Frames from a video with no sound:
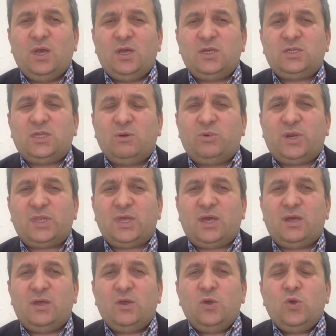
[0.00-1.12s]
İşte
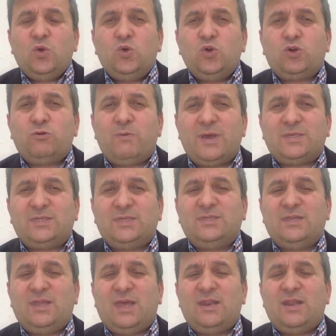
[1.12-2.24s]
burada hükümet
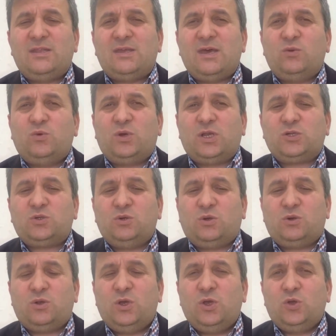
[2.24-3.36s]
sizinle neden uğraşıyor